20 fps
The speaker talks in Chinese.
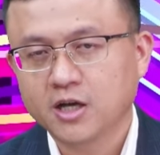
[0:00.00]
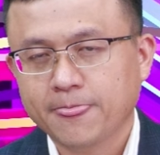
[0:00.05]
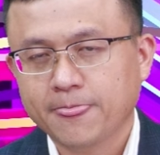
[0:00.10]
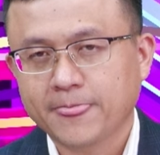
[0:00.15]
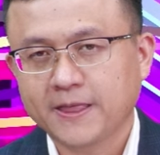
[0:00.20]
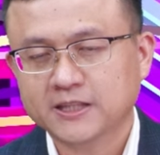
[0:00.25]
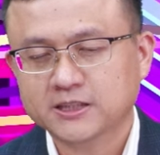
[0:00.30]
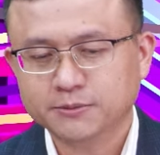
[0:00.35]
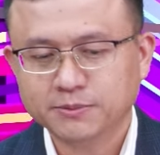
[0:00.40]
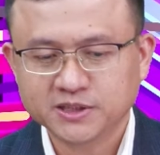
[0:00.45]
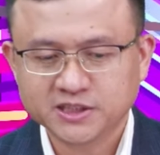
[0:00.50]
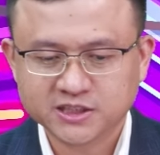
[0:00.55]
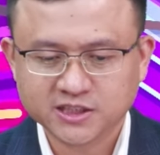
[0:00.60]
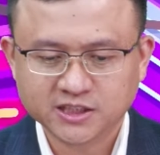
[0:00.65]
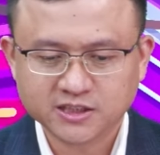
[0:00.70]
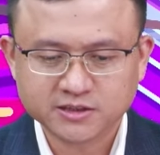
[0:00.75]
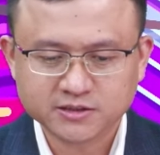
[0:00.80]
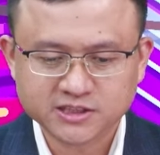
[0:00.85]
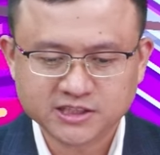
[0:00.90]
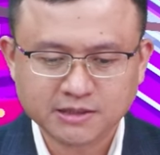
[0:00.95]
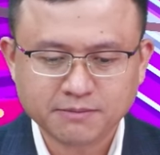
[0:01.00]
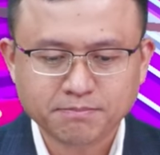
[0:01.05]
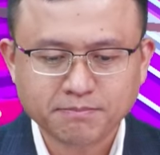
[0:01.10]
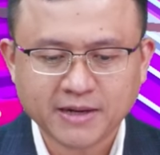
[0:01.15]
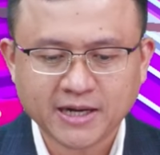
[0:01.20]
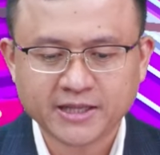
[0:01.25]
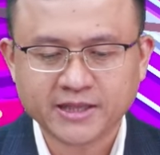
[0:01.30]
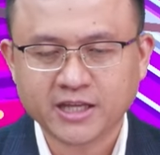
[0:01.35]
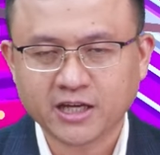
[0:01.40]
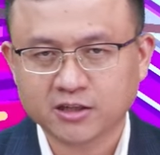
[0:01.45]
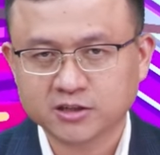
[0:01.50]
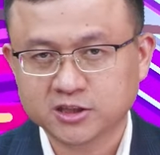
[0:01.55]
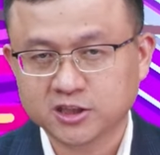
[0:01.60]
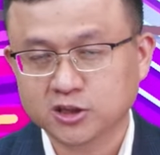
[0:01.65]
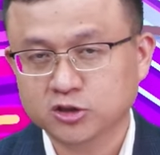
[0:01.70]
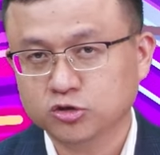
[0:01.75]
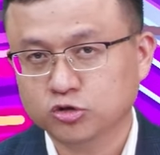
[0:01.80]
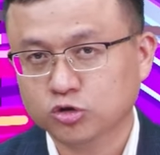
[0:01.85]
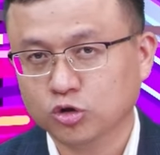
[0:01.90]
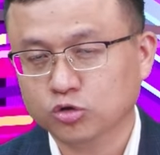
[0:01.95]
那这边先先卖掉，
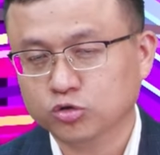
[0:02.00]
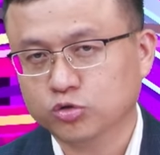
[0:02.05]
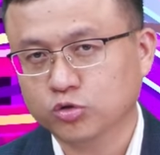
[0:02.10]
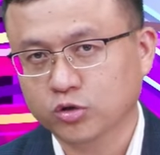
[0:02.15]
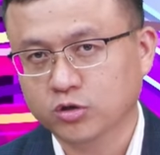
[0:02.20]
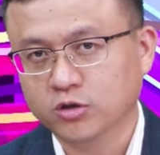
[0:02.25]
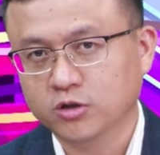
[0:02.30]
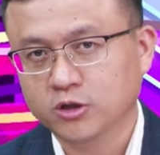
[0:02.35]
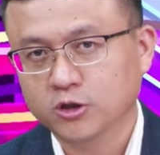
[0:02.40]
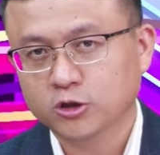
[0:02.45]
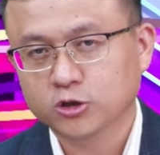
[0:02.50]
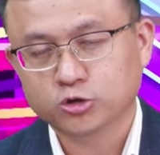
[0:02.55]
先重挫。